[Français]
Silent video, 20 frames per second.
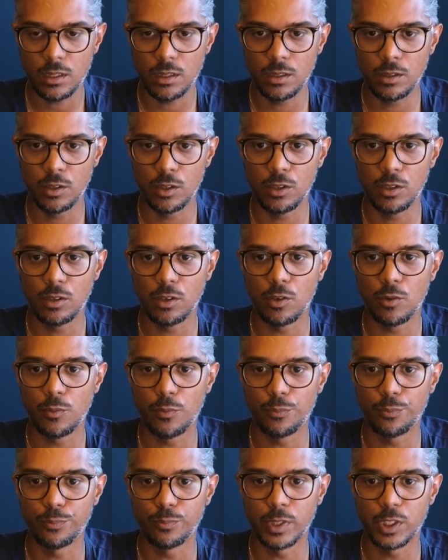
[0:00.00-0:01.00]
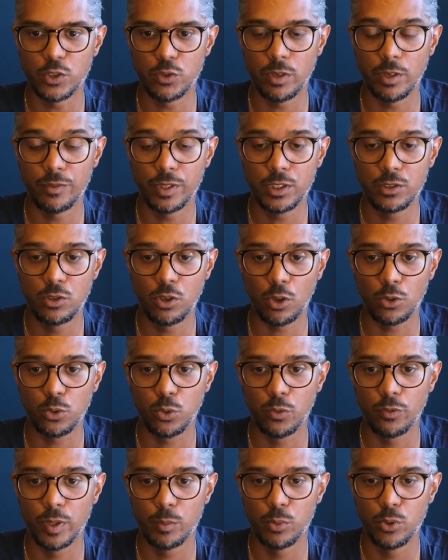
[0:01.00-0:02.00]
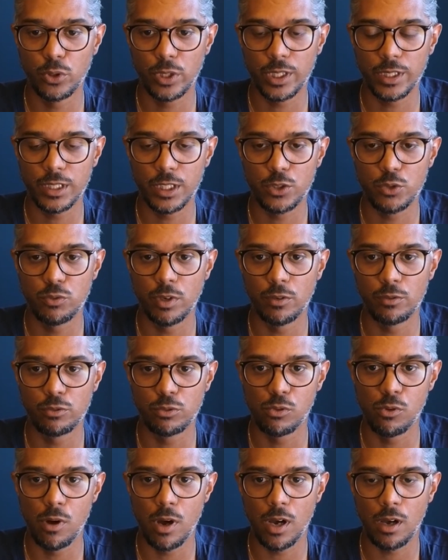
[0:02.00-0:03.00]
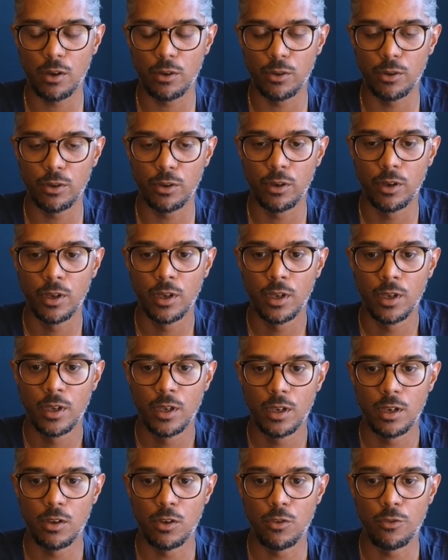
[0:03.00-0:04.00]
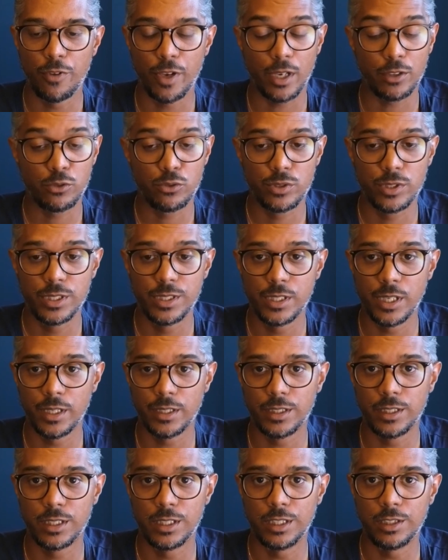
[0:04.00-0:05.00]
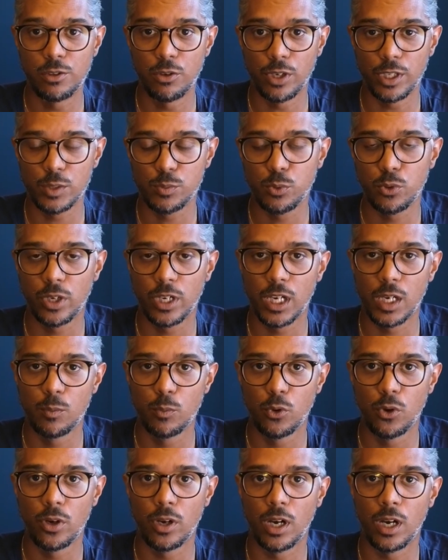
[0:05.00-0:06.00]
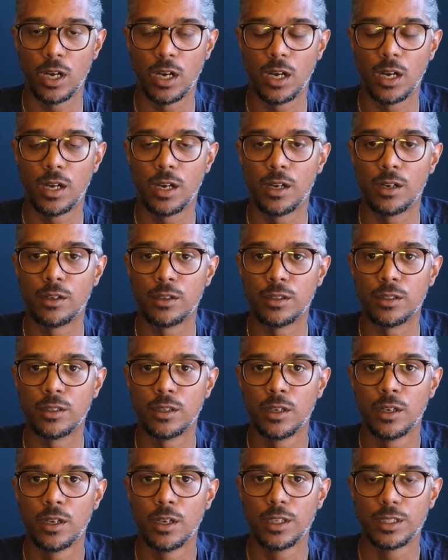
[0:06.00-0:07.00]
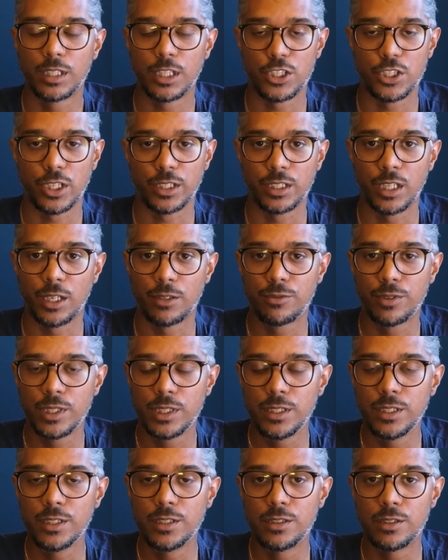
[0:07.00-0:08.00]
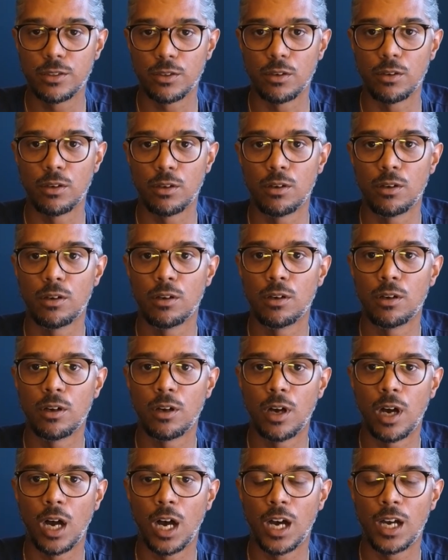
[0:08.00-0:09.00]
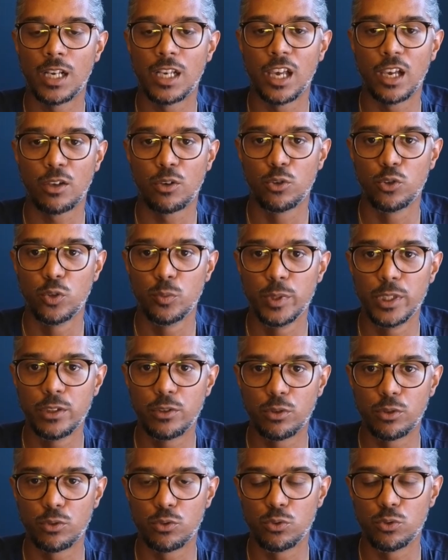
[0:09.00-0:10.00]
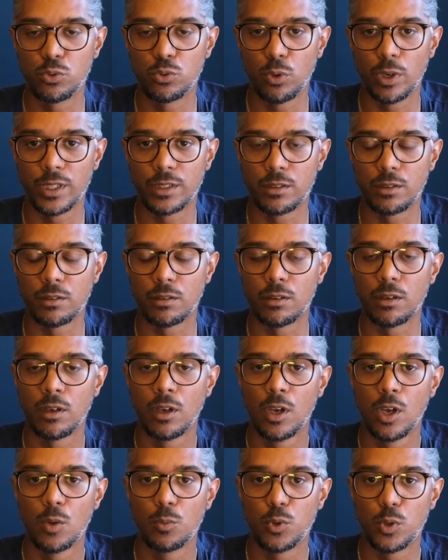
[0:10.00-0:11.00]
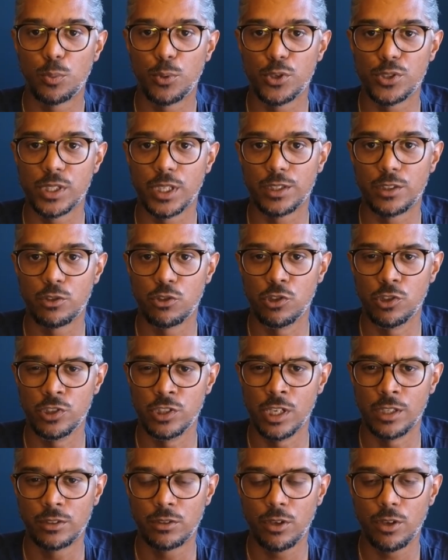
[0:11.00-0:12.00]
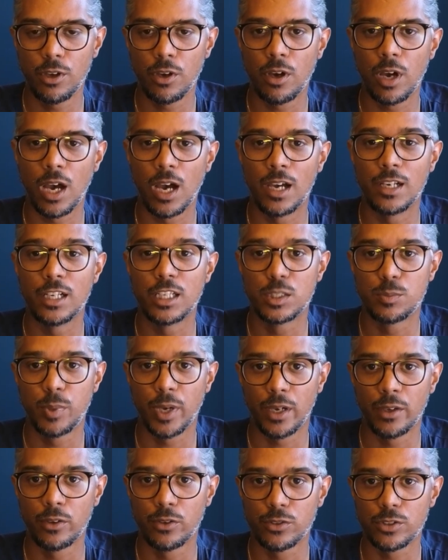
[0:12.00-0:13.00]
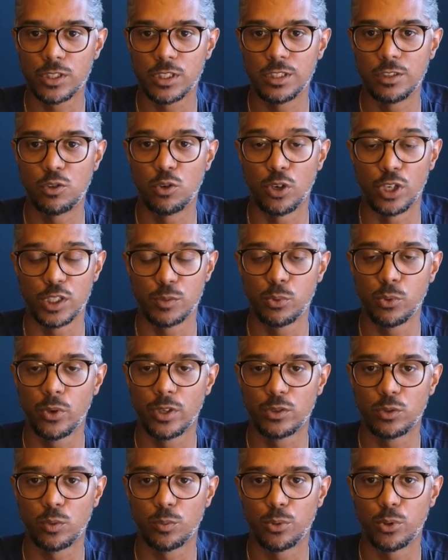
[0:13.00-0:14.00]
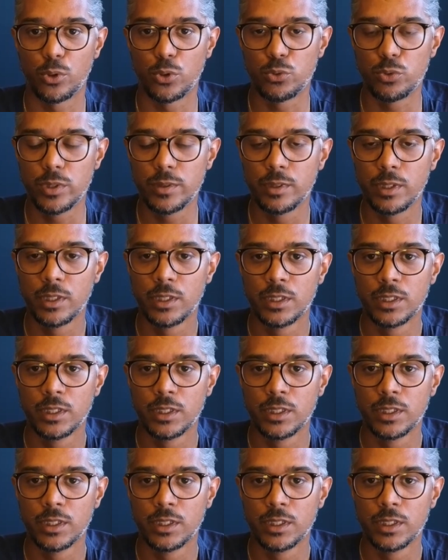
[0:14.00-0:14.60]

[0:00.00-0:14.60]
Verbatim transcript: Euh, mais tu vas vite te retrouver bloqué dès que tu vas vouloir faire du design qui correspond réellement à ta charte graphique, à l'ergonomie que tu souhaites proposé à l'utilisateur, à l'expérience qui correspond à ton produit.